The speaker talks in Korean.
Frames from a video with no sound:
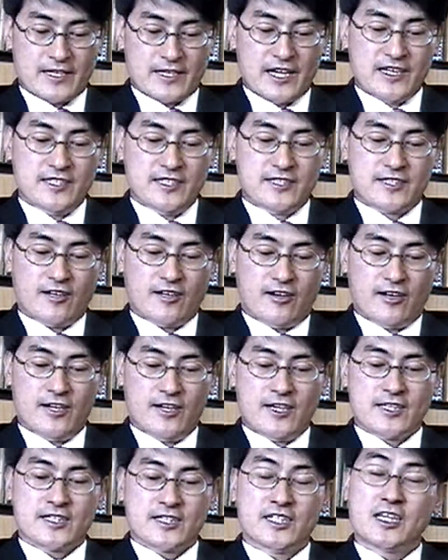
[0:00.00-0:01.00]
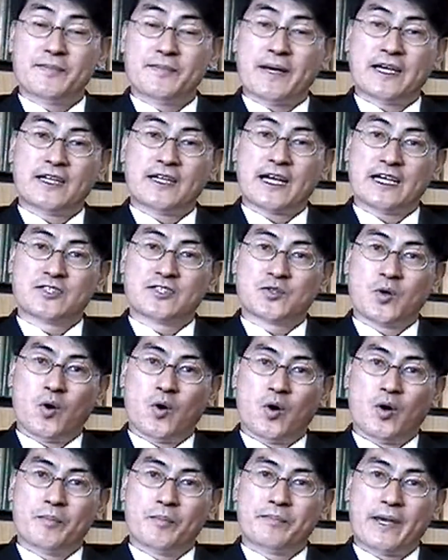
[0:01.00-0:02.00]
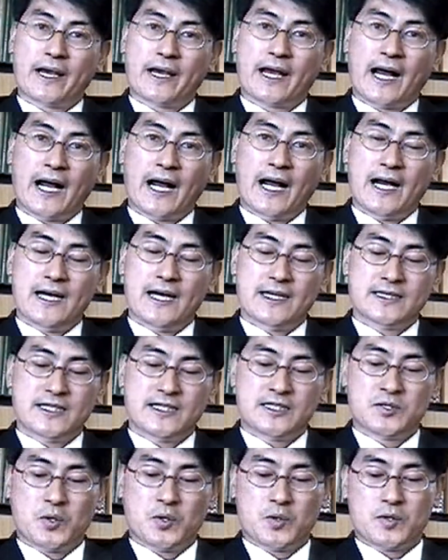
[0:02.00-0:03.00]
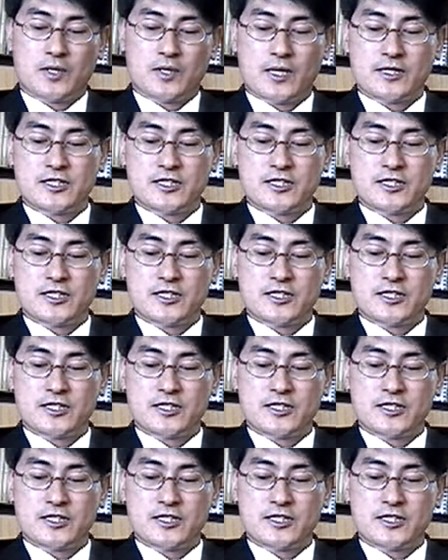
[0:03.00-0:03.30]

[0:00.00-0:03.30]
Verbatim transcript: 예를 들어 크기만을 가지고 배가 시속